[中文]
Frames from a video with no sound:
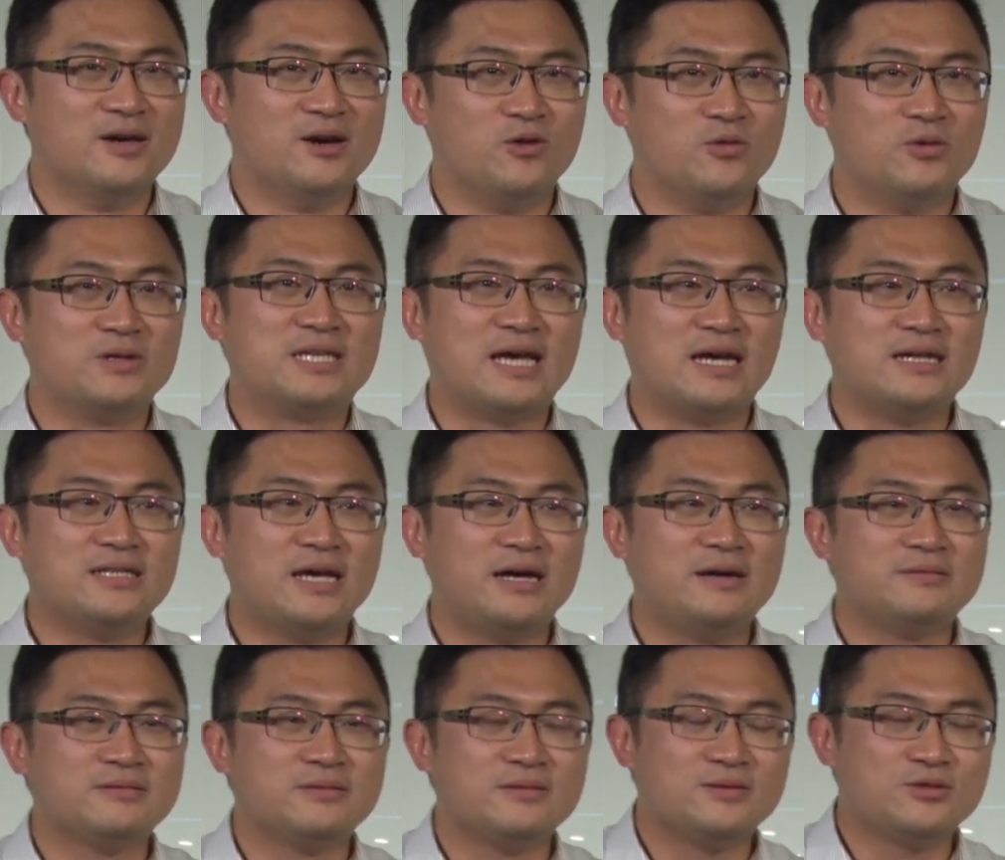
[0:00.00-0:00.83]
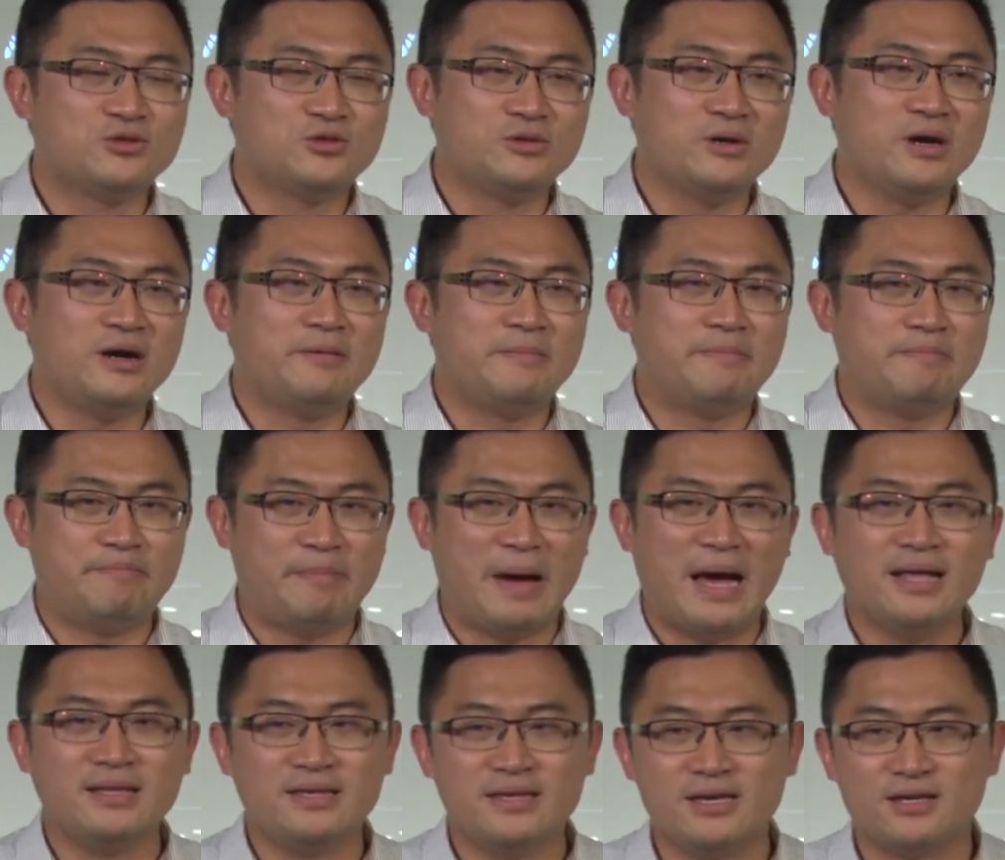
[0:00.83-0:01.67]
我常常需要
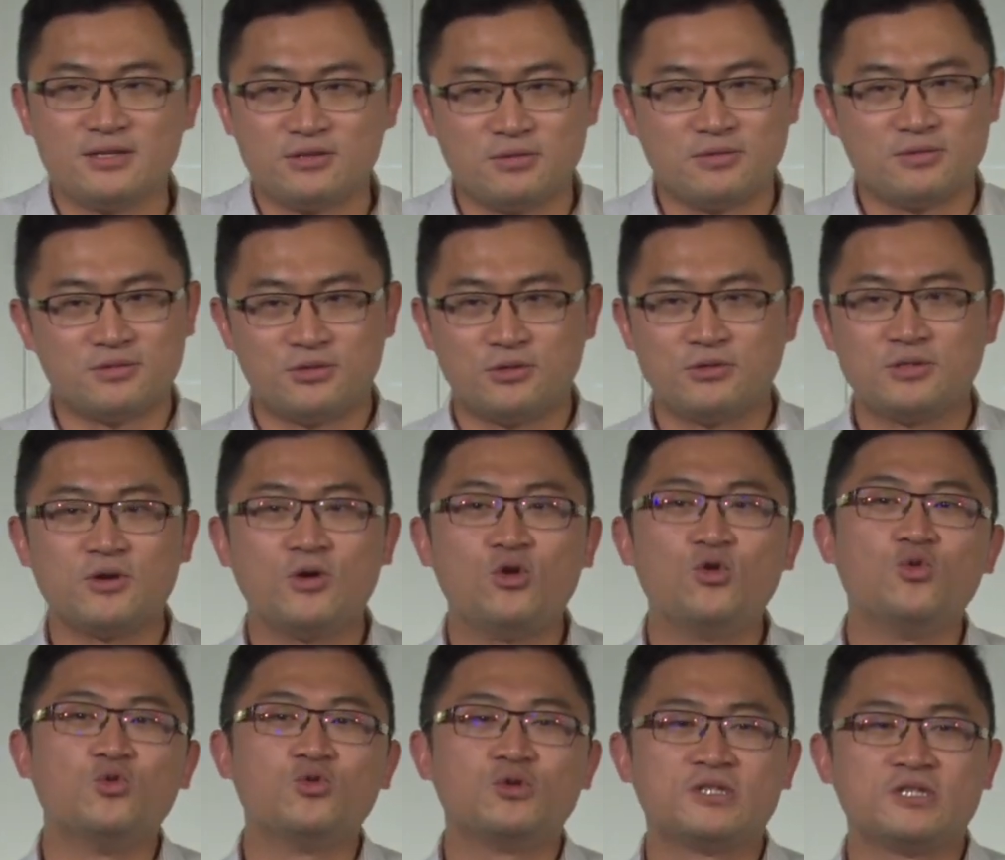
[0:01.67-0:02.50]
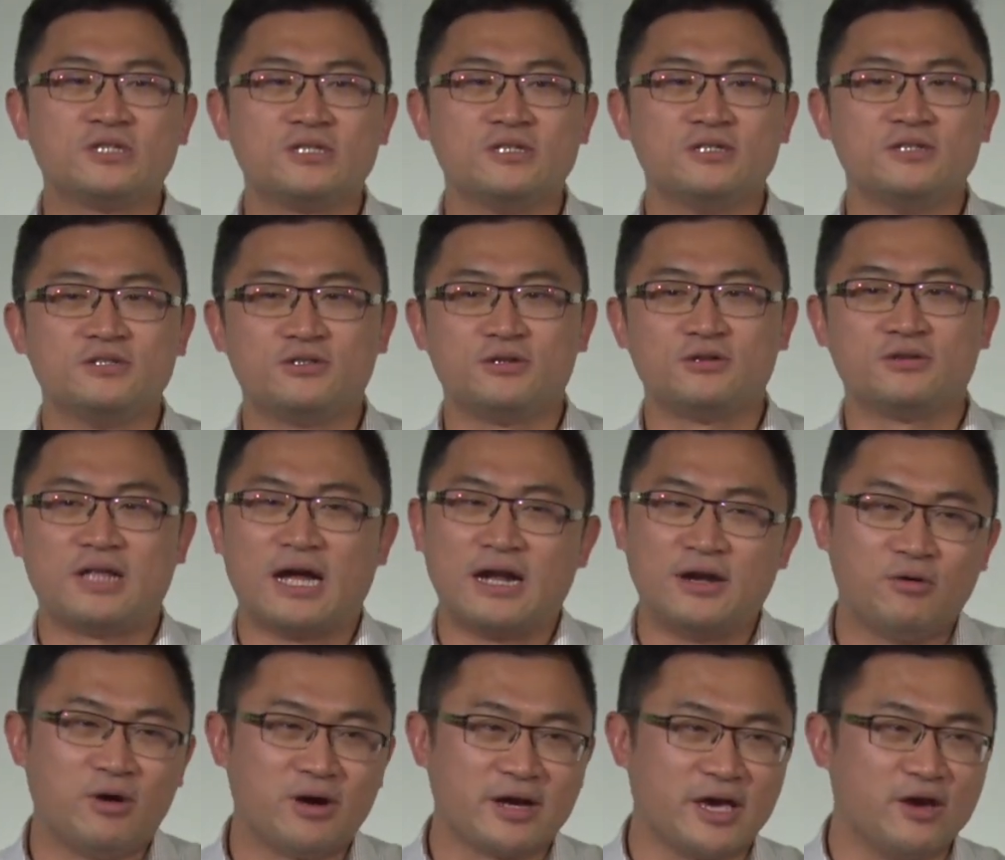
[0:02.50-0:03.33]
半夜从，就是护士就打
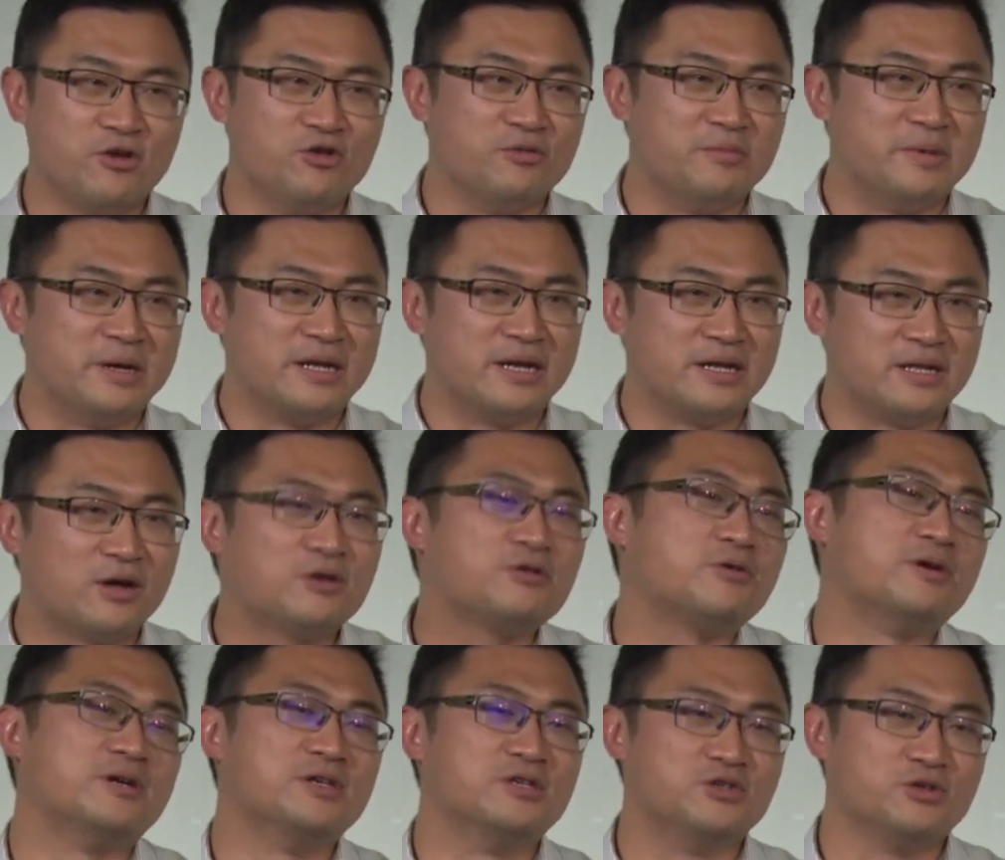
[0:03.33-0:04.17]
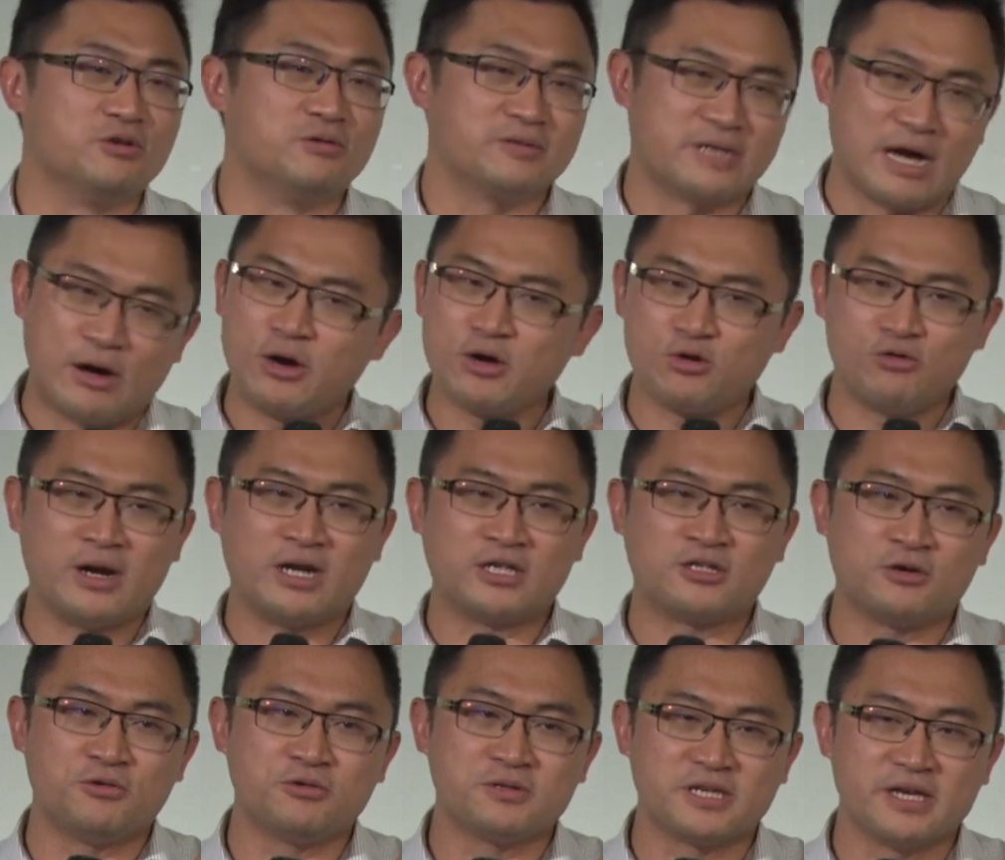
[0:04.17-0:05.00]
电话给我们，然后都很凶，赶快过来
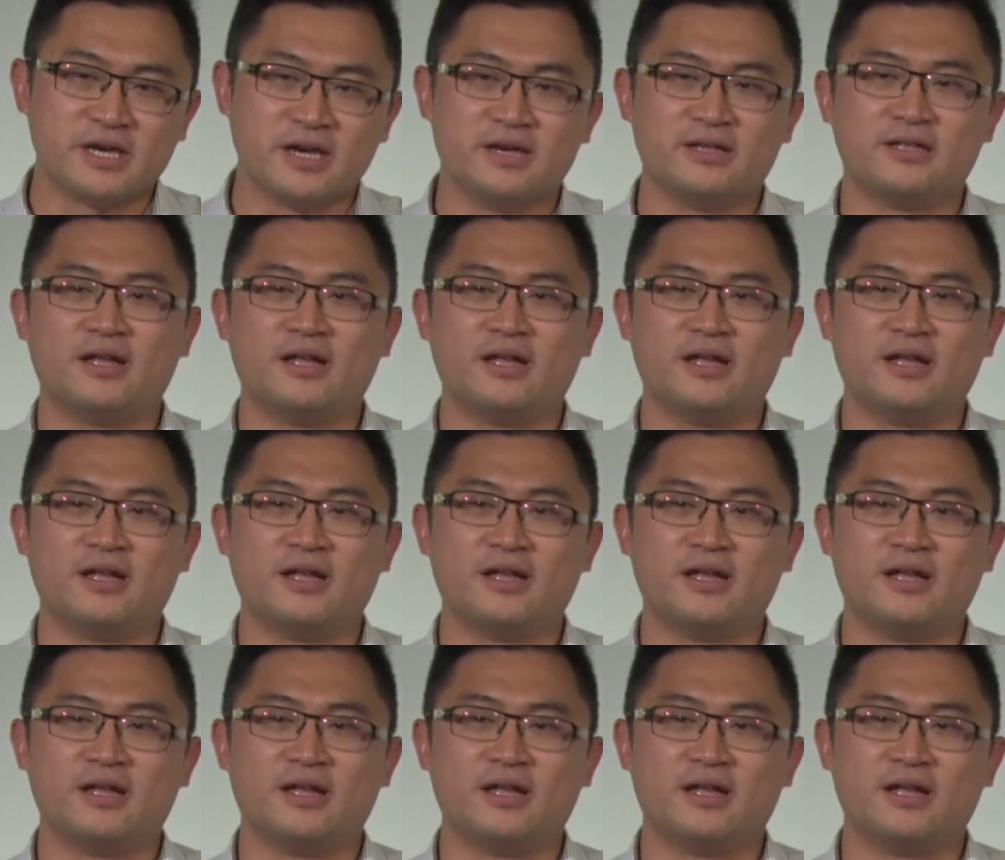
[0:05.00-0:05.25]
抽血。